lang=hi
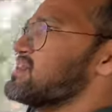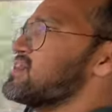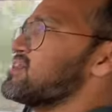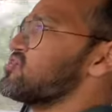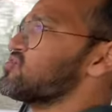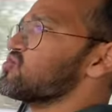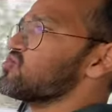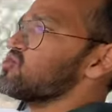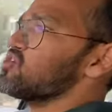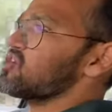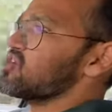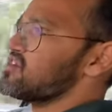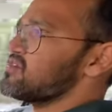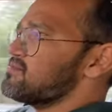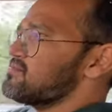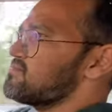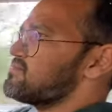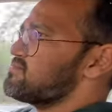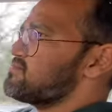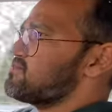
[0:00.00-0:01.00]
लेना और कोई
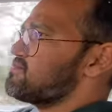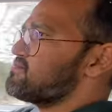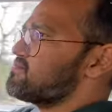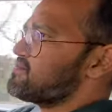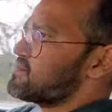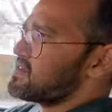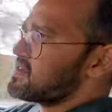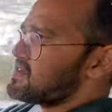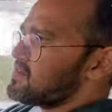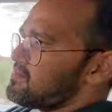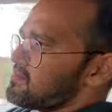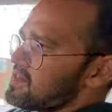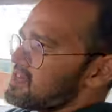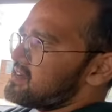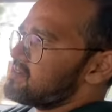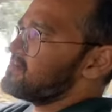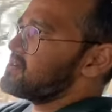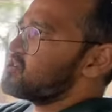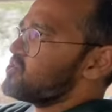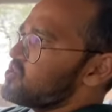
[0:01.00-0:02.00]
कम
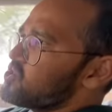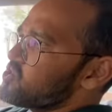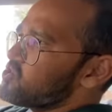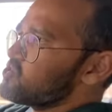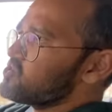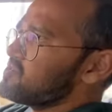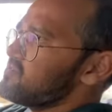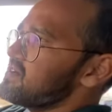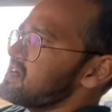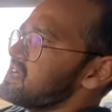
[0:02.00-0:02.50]
कमेंट में कोई क्वेश्चन